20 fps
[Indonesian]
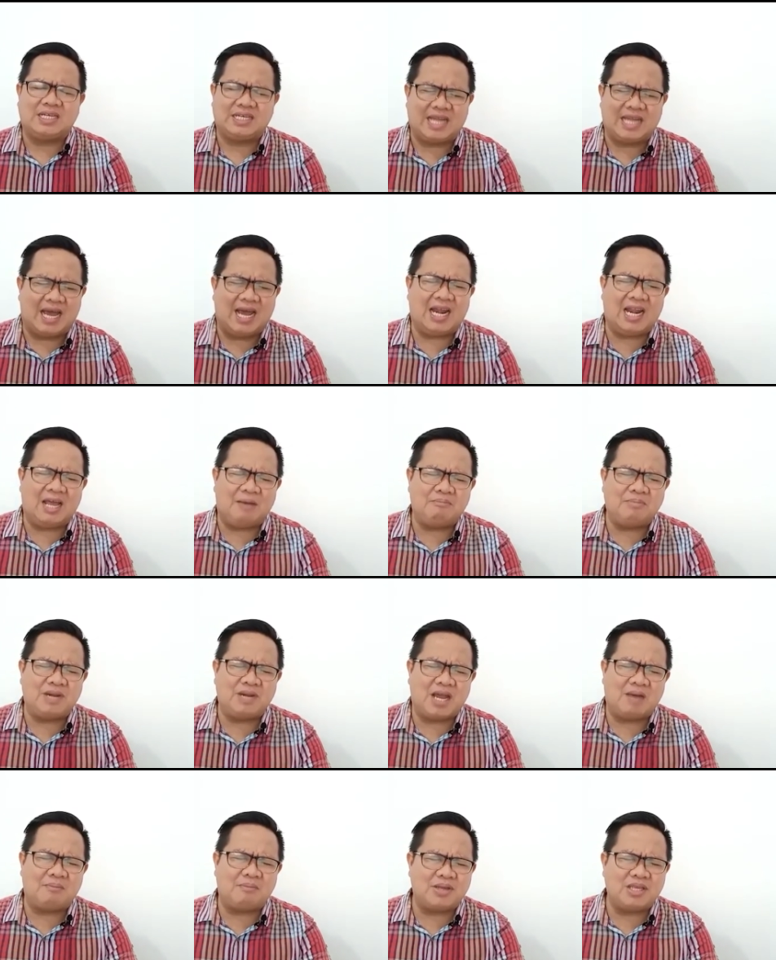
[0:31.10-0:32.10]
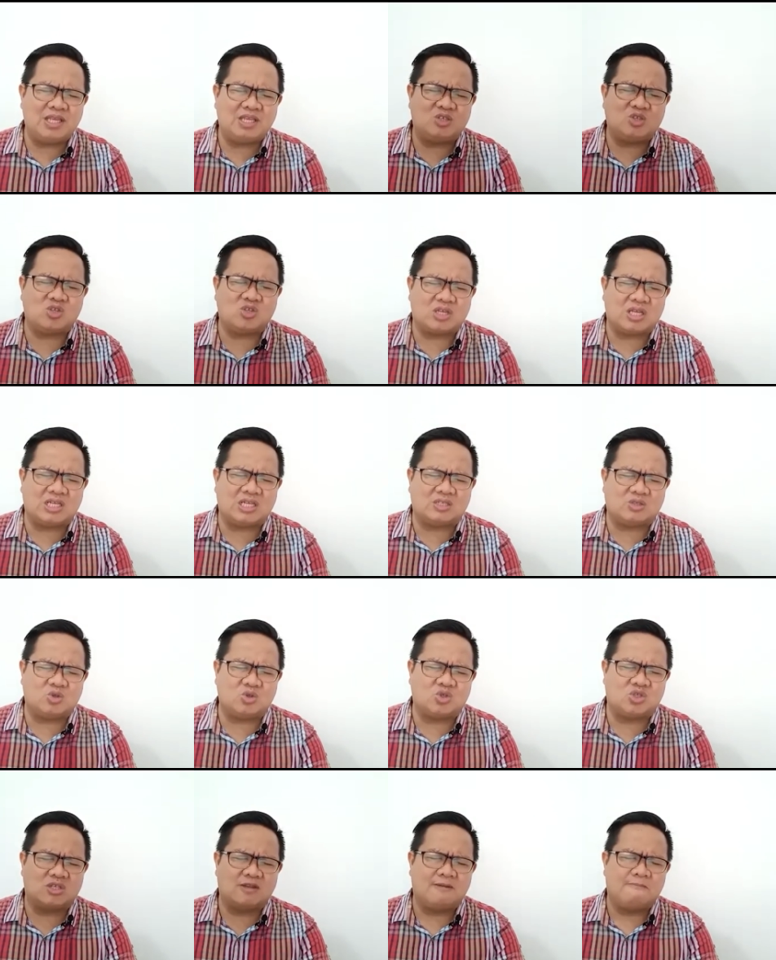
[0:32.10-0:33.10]
Dalam nama Yesus
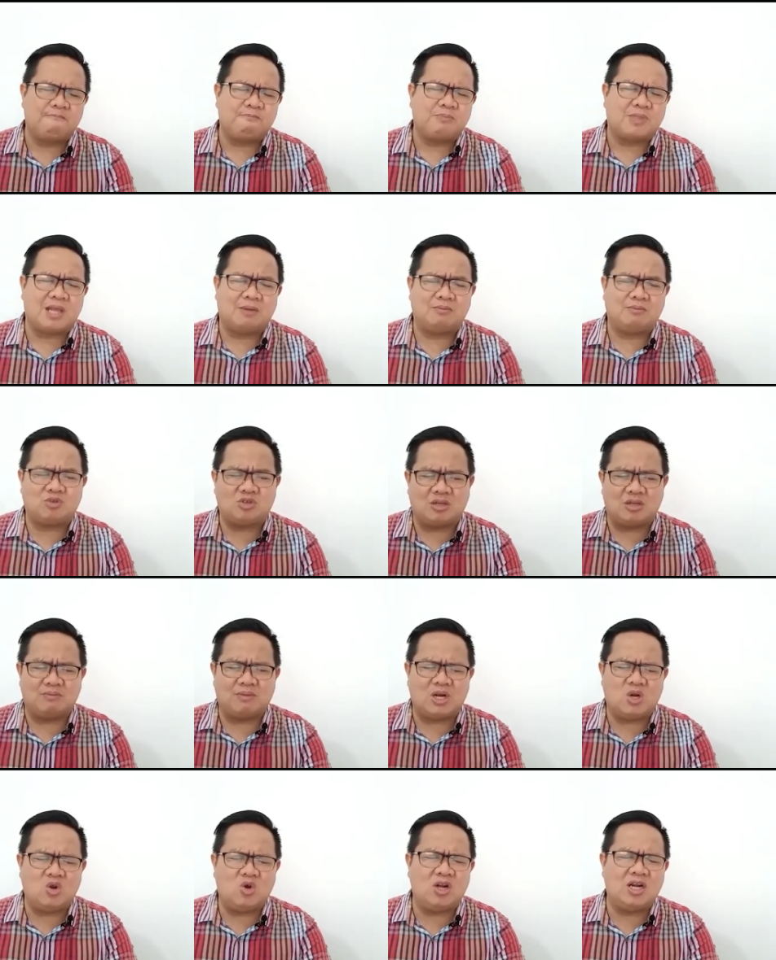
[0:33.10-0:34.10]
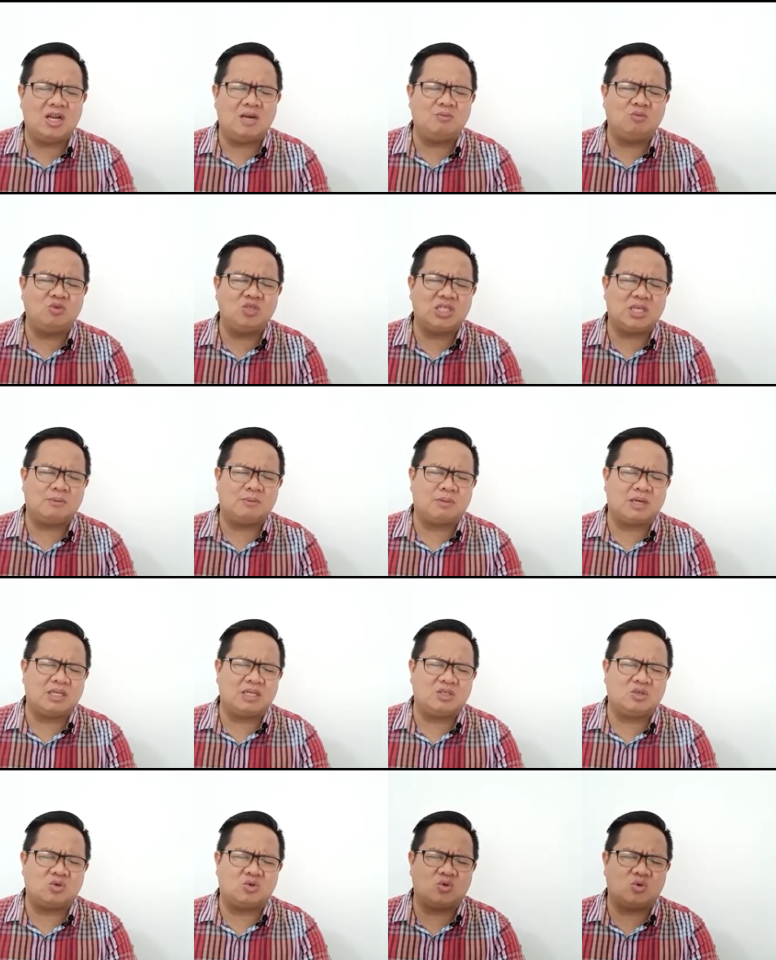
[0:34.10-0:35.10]
Kristus, kami sudah berdoa dan mengucapkan
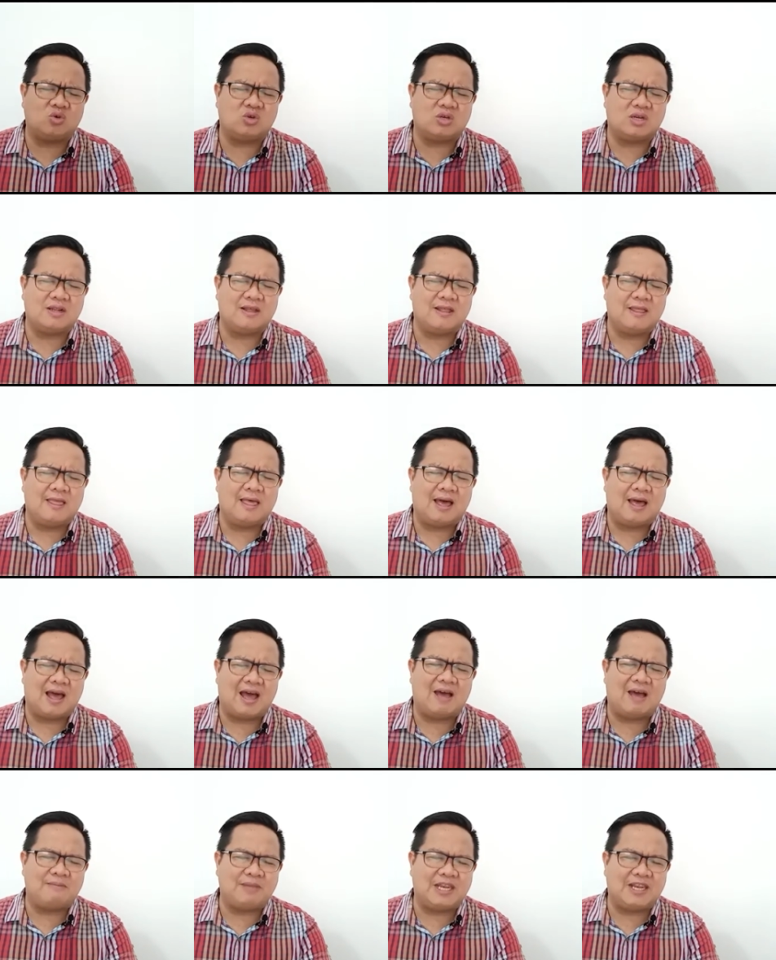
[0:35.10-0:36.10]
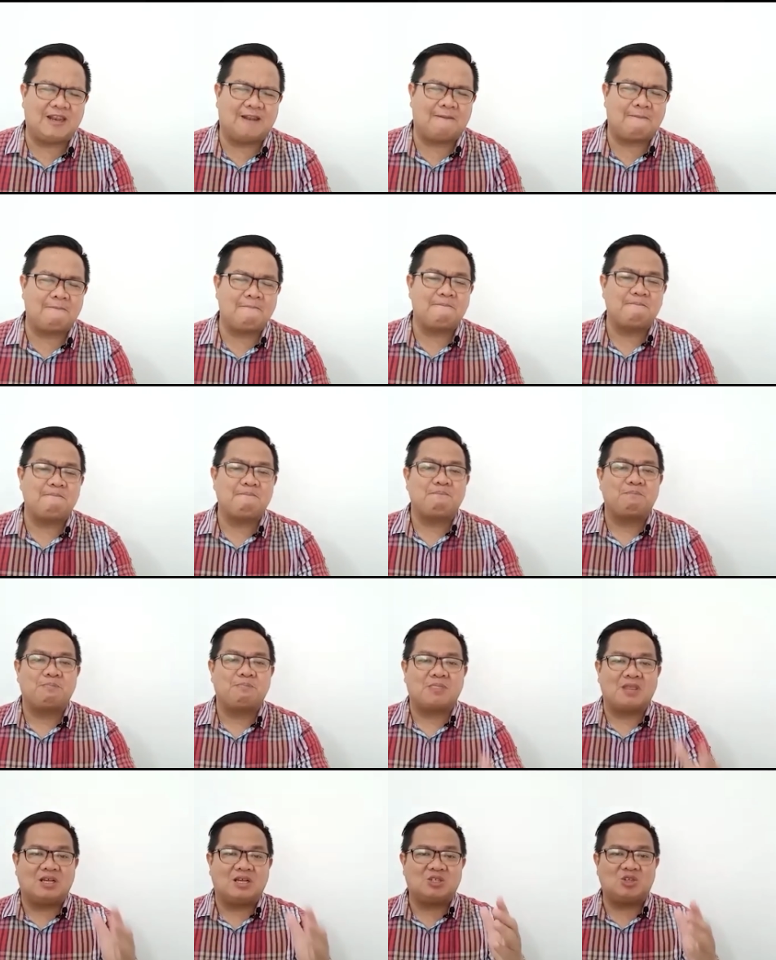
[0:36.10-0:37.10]
syukur. Amin.
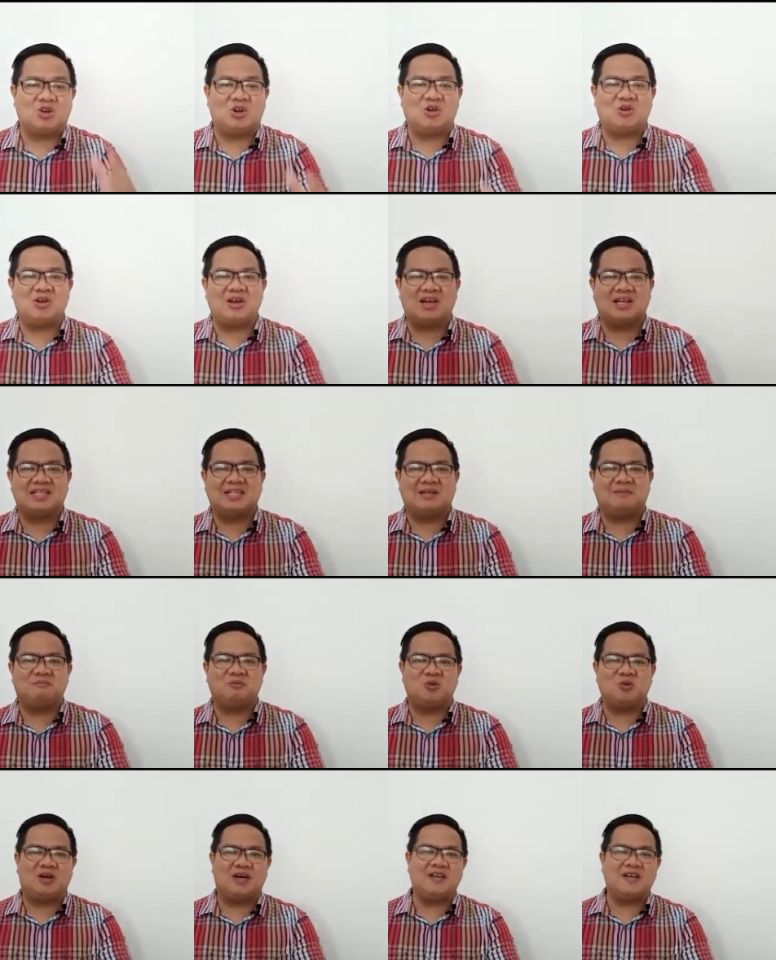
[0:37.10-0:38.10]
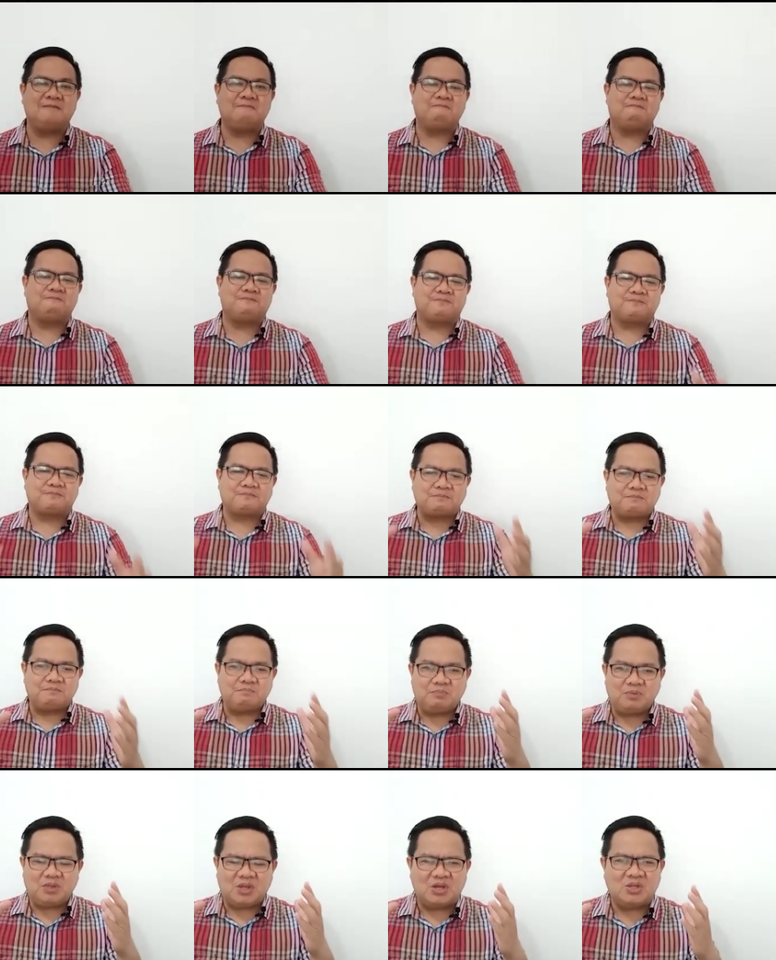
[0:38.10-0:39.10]
Saudara kasih Tuhan,
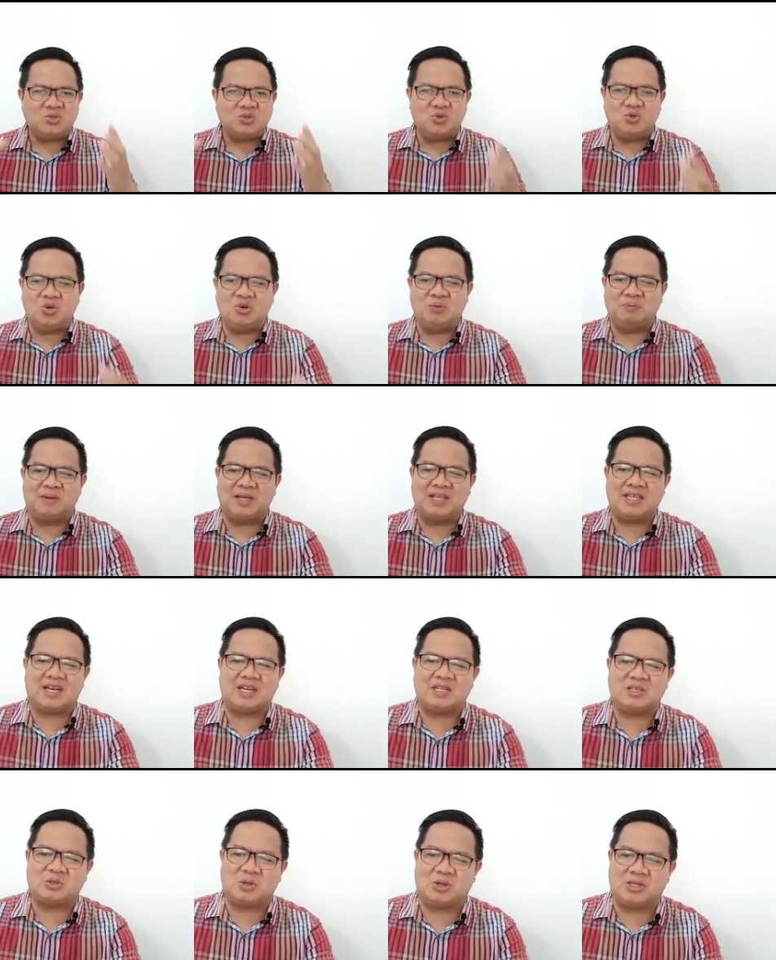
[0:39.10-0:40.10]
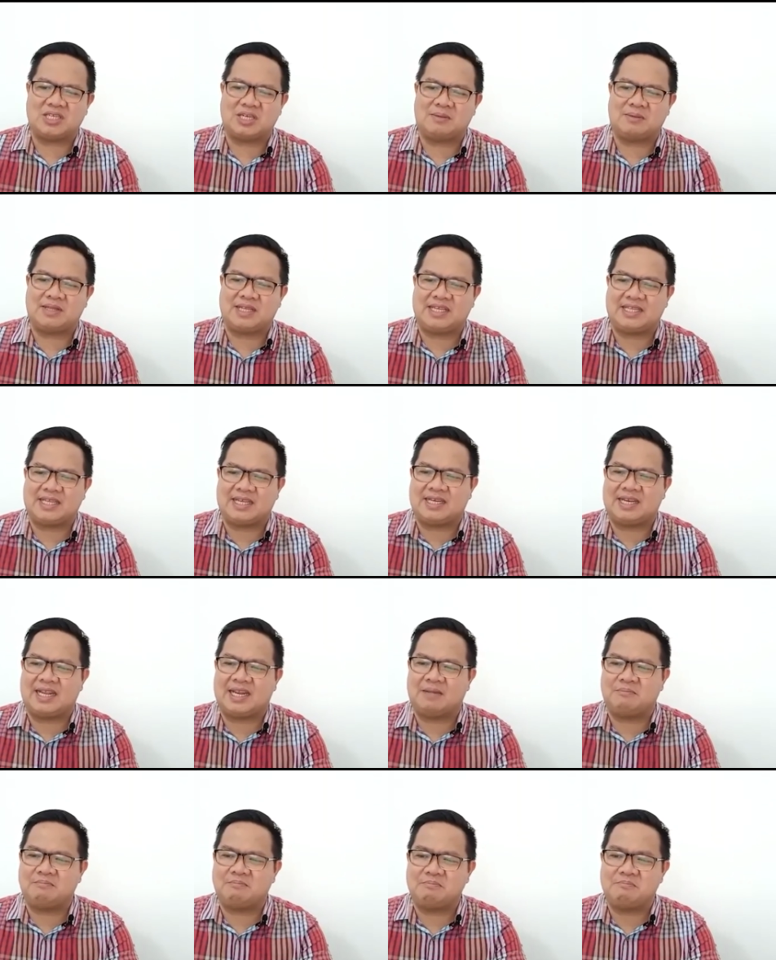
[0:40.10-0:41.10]
judul pelajaran sekolah sahabat kita
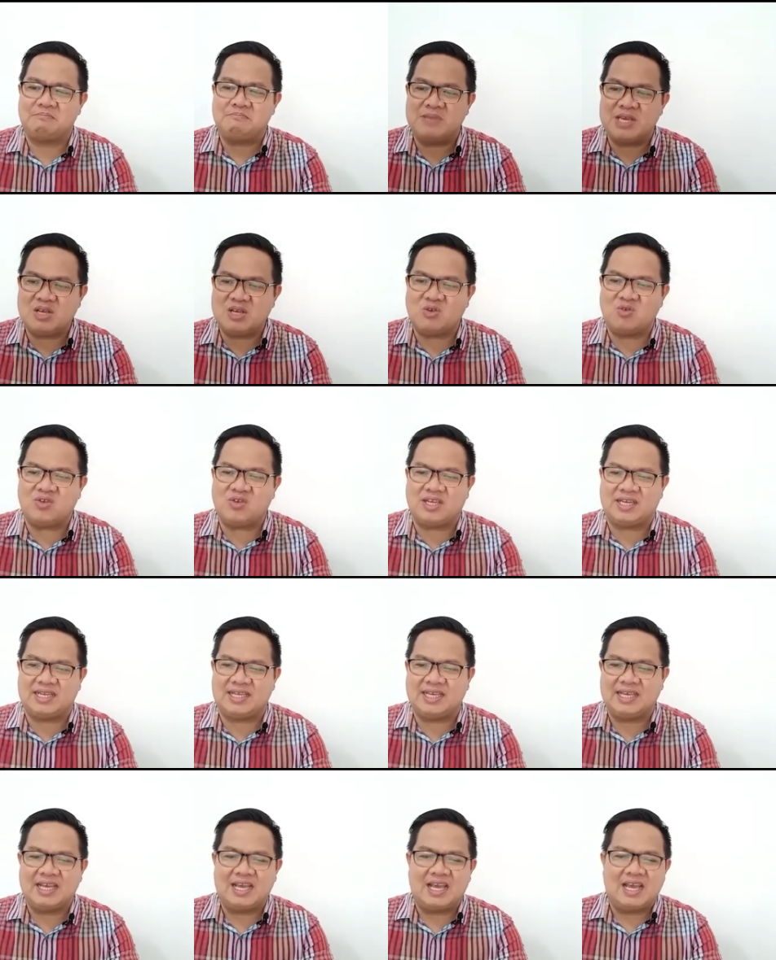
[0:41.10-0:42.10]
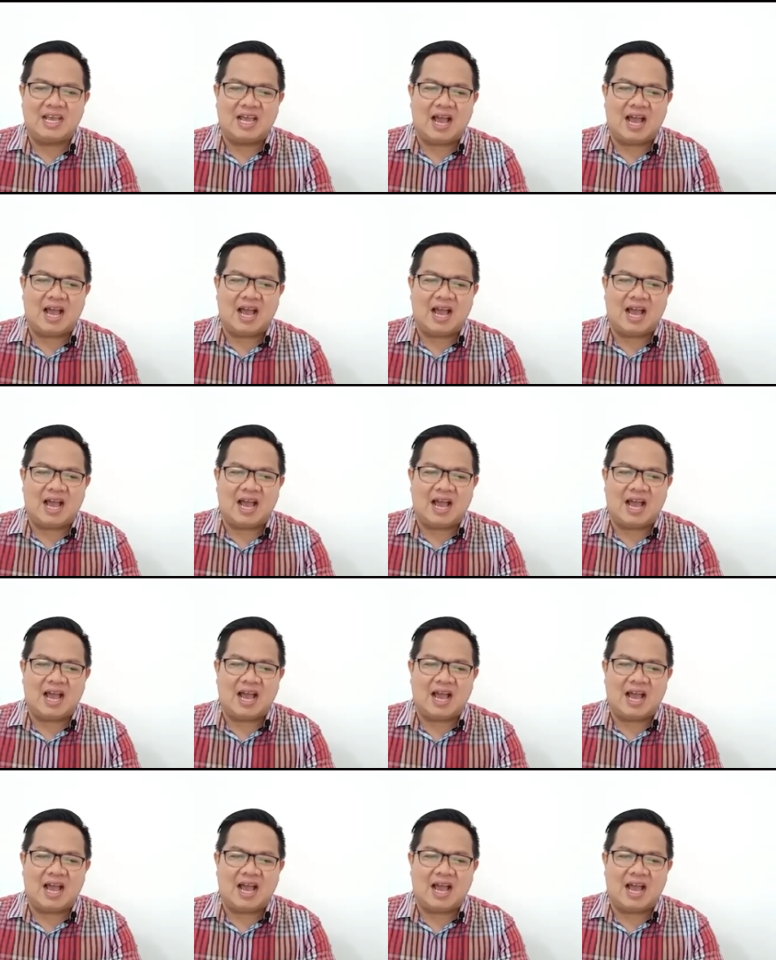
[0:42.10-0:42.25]
dalam minggu ini